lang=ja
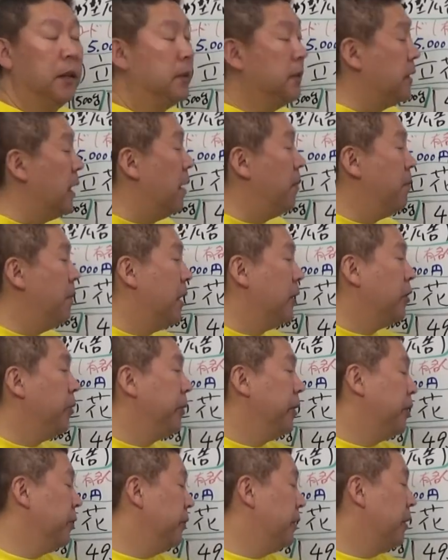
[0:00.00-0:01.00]
3万
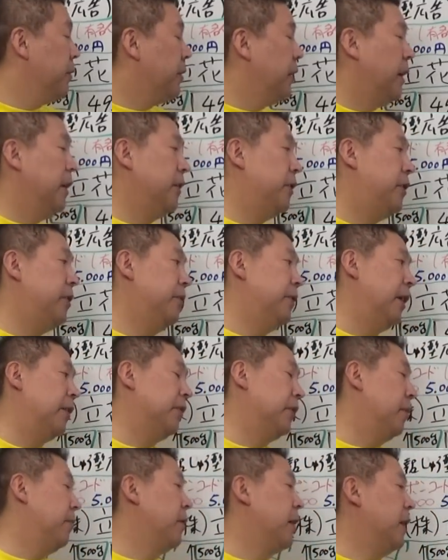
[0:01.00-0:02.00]
飛び900円、
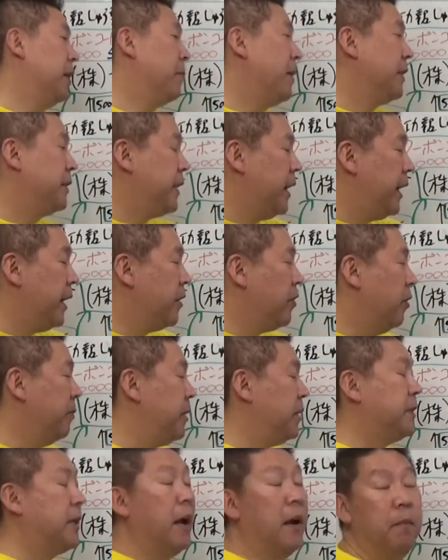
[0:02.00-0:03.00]
900なもかな、税込
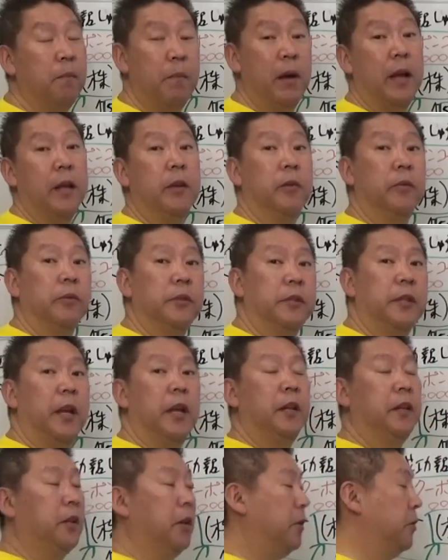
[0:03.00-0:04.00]
み3万4000
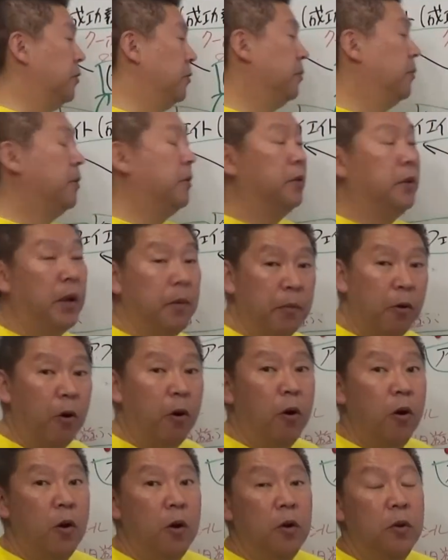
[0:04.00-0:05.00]
円っていうもので
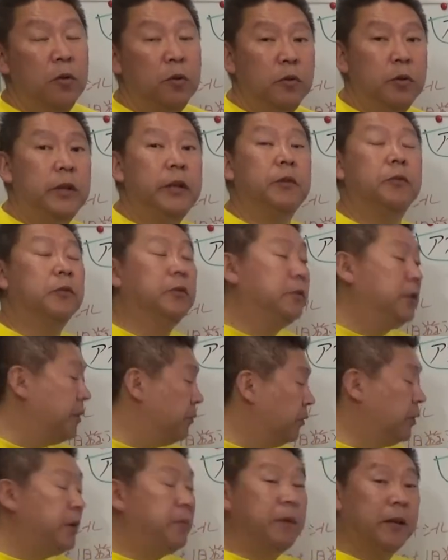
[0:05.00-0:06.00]
も売
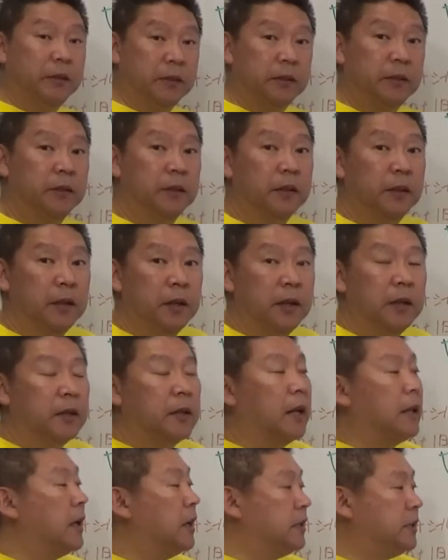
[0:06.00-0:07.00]
ります。
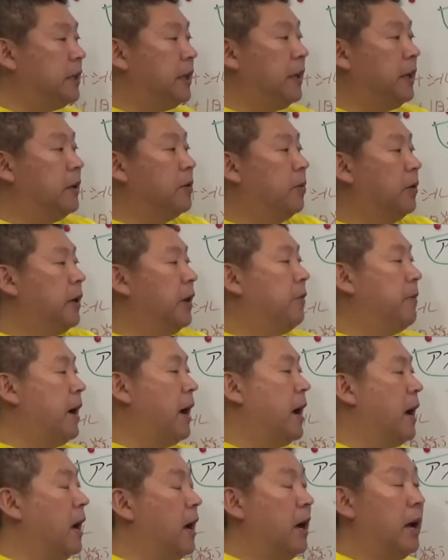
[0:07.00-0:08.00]
ただしこれ
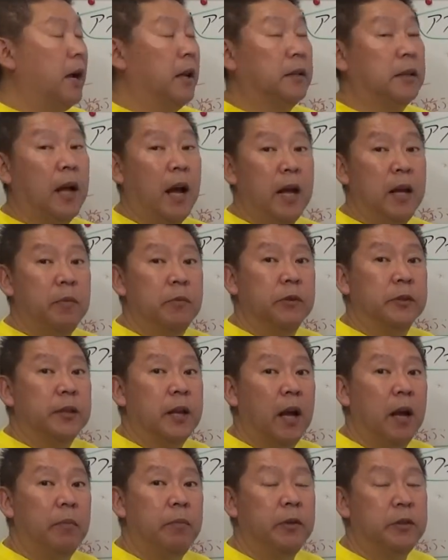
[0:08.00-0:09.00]
は
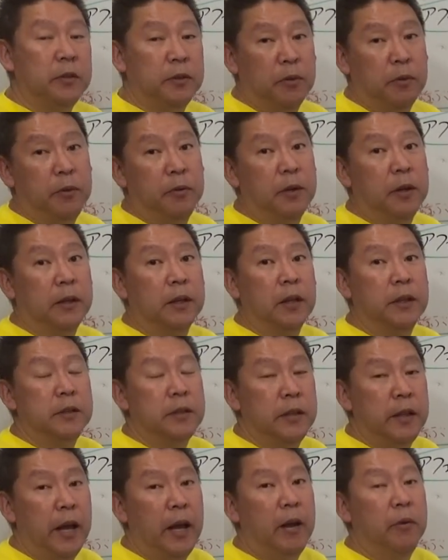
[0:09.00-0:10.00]
タイムサービスという
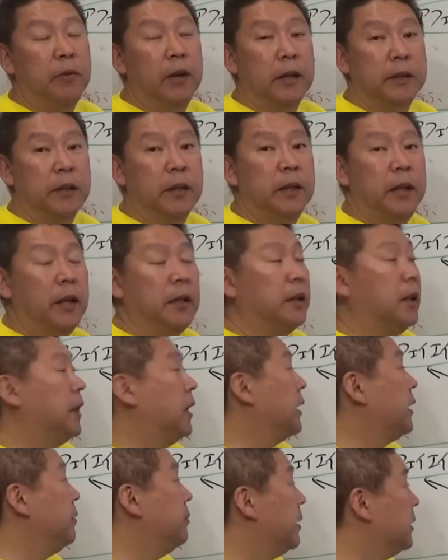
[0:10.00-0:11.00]
形で売らせていた
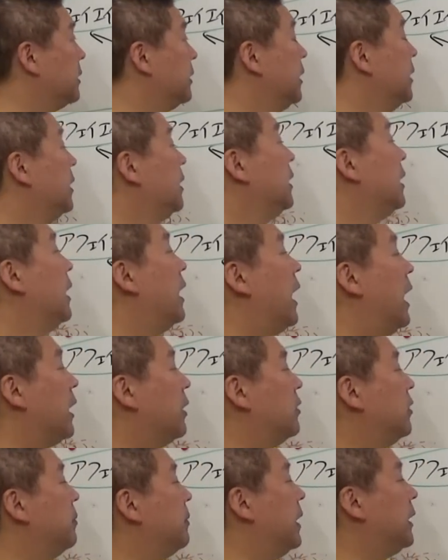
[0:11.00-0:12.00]
だきます。あ
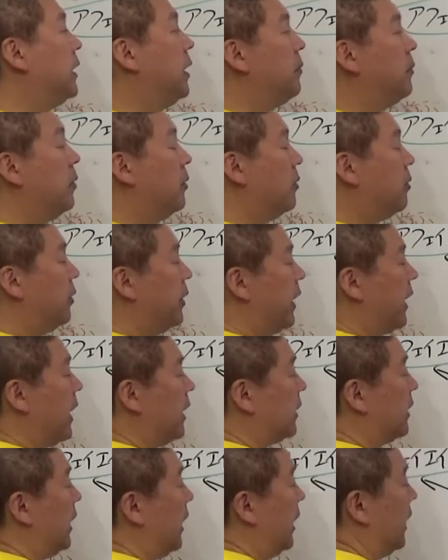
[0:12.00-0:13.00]
くまでもこれ
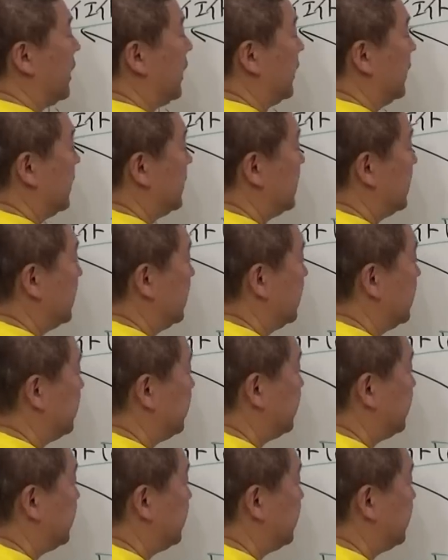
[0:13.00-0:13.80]
が定価です。